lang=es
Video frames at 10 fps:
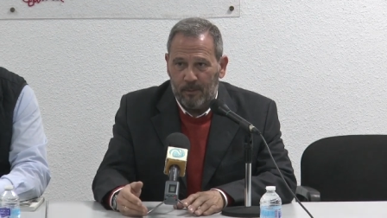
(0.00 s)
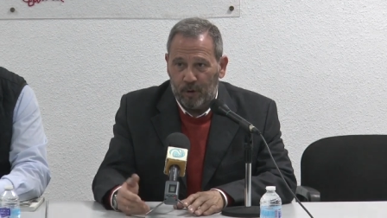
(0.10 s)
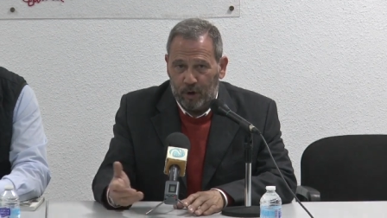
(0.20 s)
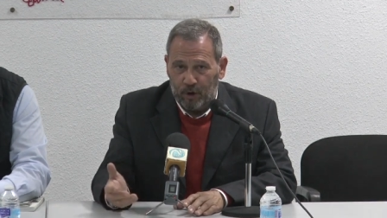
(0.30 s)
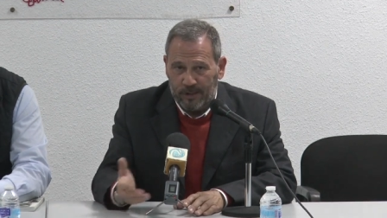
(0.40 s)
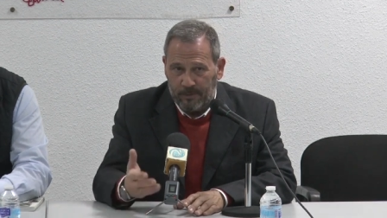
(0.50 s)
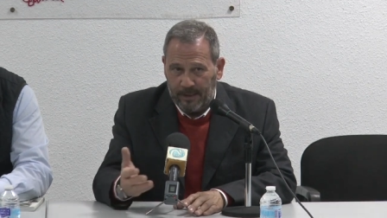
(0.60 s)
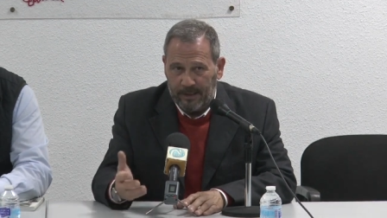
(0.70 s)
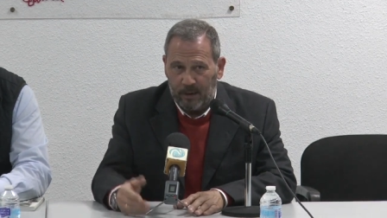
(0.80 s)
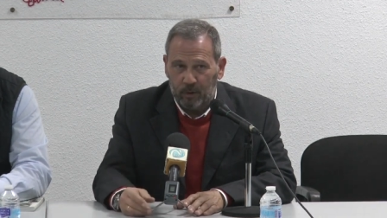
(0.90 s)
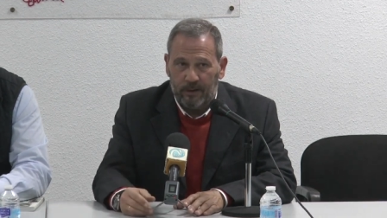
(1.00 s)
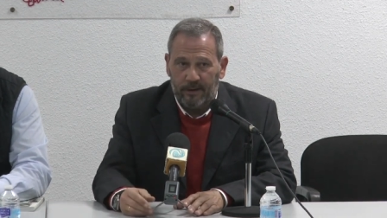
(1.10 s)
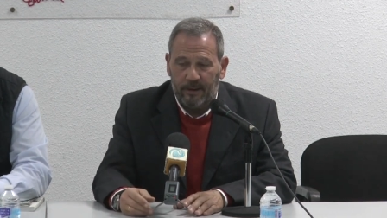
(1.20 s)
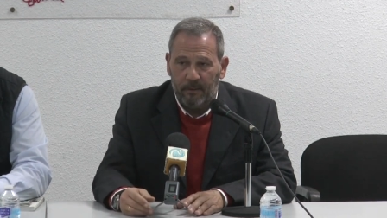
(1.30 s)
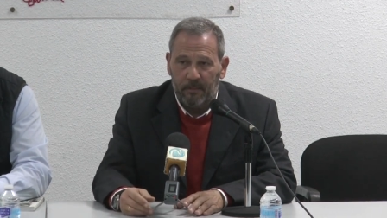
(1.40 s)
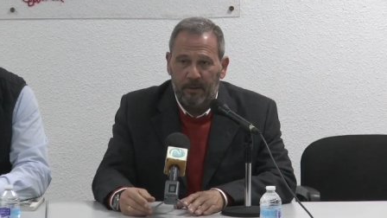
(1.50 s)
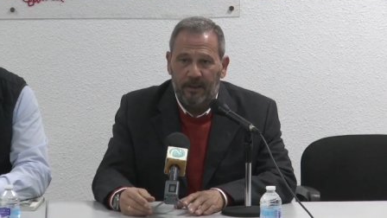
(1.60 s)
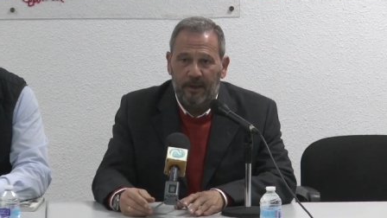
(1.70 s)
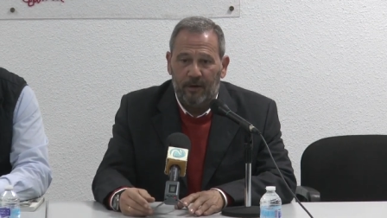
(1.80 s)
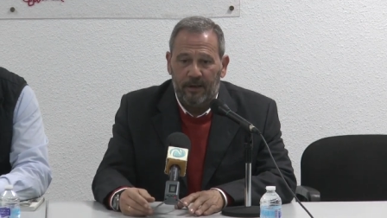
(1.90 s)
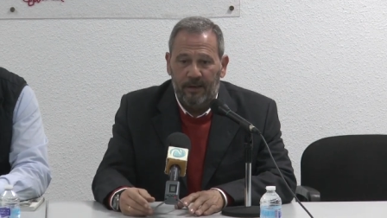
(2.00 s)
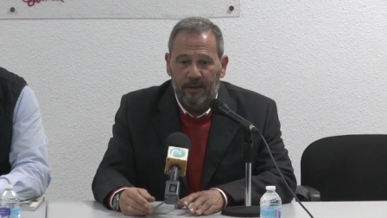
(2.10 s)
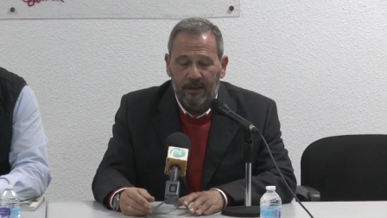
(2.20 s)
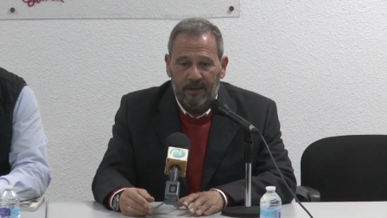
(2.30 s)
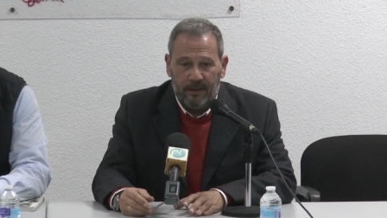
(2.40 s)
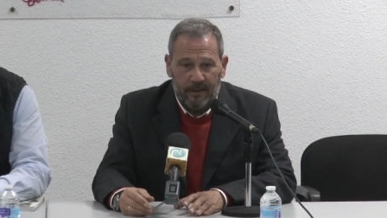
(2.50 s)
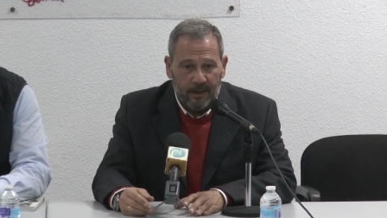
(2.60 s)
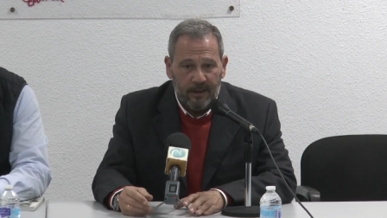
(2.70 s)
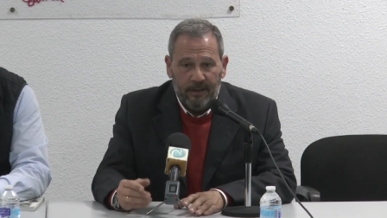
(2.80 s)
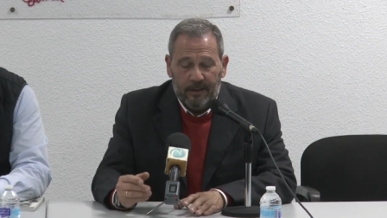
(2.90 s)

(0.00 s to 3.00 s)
como yo creo que se van a quedar ustedes también prendados de, ella.